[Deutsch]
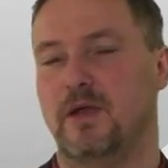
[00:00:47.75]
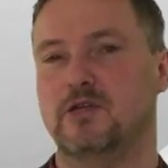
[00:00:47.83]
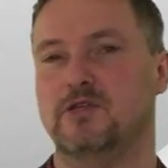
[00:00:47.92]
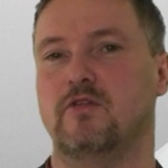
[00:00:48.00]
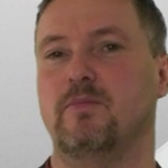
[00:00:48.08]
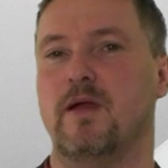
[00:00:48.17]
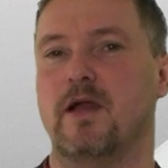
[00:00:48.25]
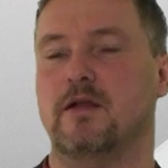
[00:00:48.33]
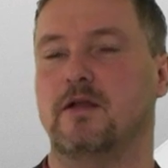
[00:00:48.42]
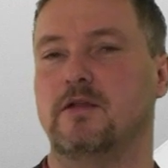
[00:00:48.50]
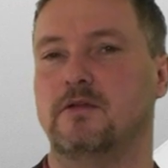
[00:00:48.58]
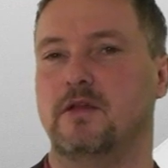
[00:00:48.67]
Pages ist
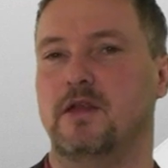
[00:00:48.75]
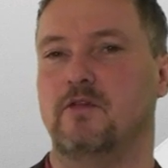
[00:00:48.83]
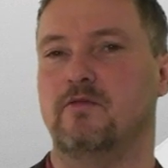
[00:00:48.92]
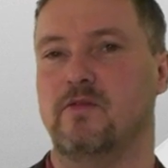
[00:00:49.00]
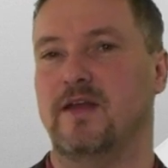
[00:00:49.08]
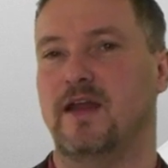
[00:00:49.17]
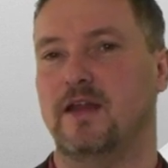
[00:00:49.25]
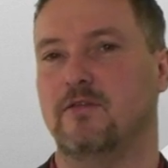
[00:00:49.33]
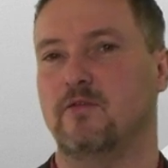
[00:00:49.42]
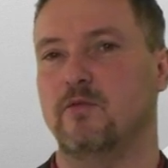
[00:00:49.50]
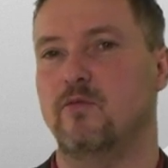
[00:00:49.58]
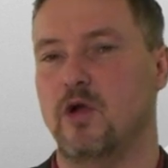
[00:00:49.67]
praktisch ein
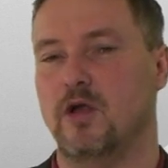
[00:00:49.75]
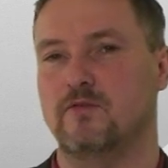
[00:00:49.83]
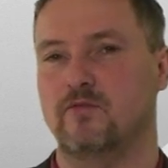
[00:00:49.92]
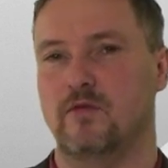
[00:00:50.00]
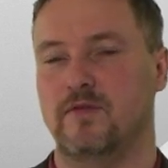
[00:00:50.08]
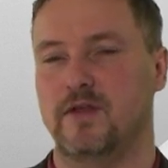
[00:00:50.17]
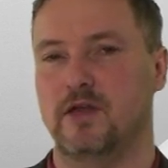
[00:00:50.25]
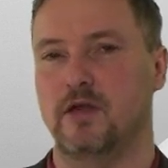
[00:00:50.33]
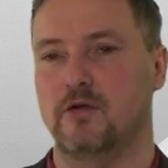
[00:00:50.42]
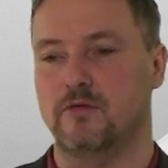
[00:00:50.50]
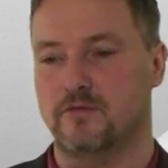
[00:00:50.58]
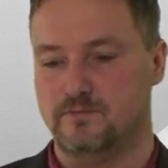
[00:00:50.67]
Äquivalent zu Word für
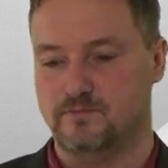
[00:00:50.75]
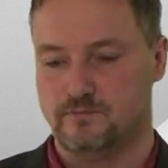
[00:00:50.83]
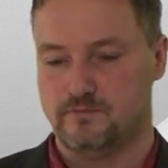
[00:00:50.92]
Windows